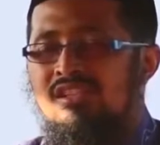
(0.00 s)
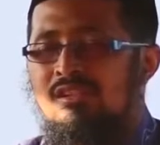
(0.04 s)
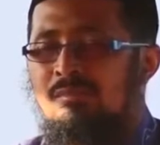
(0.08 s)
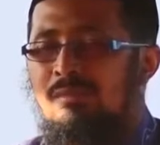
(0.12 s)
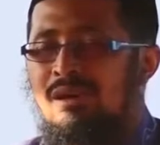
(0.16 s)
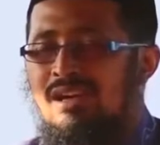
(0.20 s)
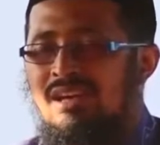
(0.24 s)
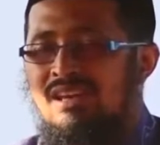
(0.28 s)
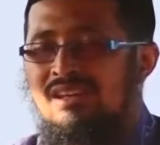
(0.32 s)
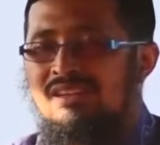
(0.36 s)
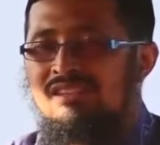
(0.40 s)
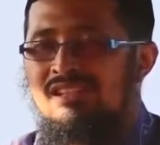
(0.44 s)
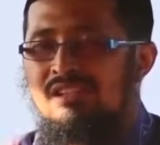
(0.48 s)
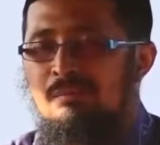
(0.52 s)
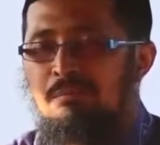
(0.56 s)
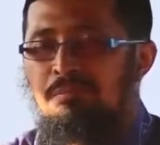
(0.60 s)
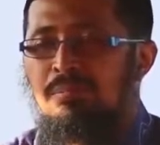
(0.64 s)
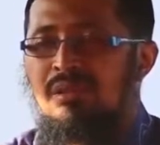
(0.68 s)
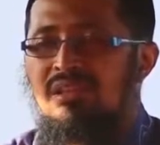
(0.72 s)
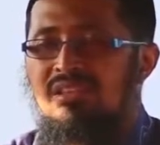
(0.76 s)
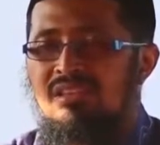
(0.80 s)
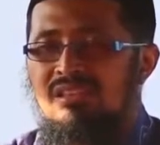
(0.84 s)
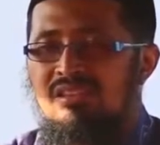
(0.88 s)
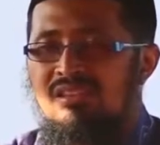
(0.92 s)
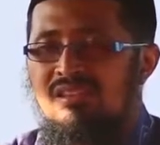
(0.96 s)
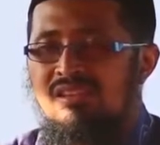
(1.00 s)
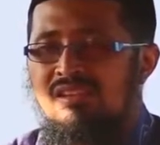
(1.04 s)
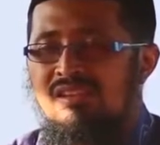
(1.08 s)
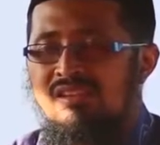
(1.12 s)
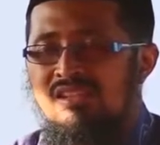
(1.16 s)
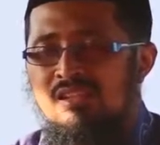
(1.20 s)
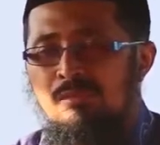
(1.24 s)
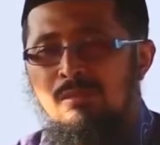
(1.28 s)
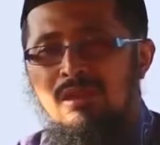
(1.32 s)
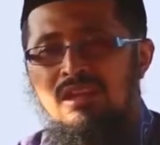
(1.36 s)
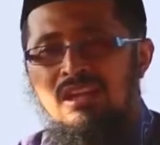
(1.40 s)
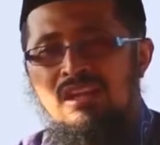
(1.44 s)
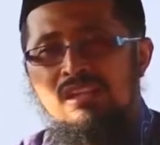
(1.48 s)
semakin sempit,
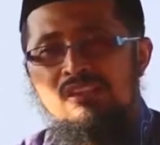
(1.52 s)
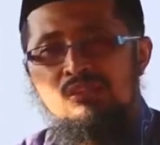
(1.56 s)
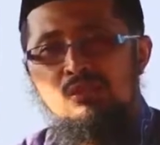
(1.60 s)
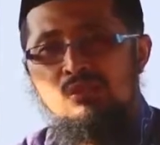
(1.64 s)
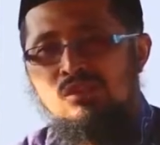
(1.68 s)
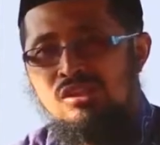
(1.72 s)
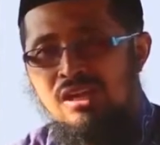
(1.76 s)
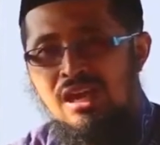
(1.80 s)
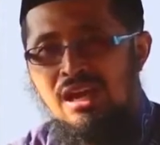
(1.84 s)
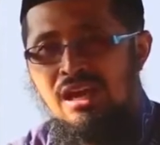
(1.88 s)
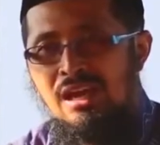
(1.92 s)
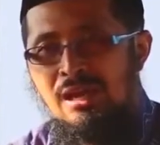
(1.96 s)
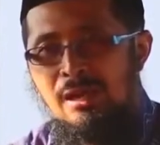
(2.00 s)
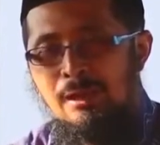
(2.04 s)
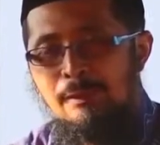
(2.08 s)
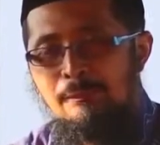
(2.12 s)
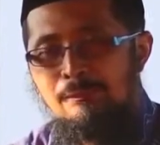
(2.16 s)
semakin susah.